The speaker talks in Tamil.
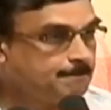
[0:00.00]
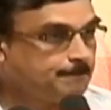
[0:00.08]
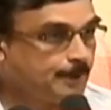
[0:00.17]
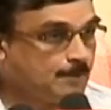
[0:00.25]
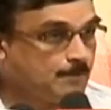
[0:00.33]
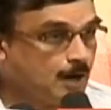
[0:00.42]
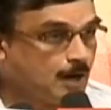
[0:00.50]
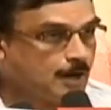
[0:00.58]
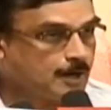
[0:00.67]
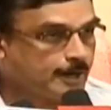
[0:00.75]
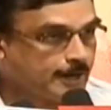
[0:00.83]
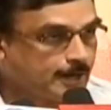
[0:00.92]

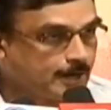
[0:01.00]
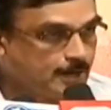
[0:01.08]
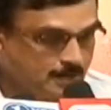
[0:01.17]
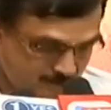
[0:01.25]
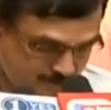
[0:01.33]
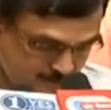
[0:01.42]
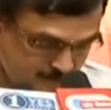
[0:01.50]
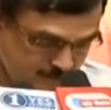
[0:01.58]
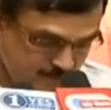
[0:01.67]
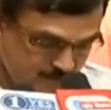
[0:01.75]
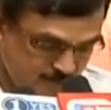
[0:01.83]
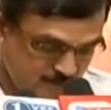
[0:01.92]
பெரும்பாலான இடங்களில்
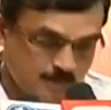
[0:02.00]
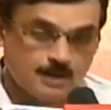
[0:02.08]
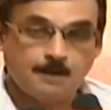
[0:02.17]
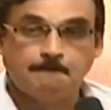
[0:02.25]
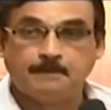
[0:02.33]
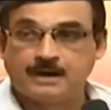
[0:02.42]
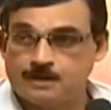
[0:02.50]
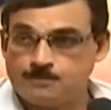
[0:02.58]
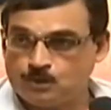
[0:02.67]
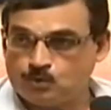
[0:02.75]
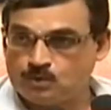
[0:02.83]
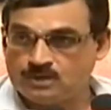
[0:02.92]
மழை
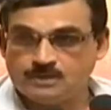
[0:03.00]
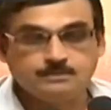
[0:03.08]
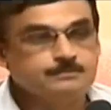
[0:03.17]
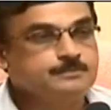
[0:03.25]
பெய்துள்ளது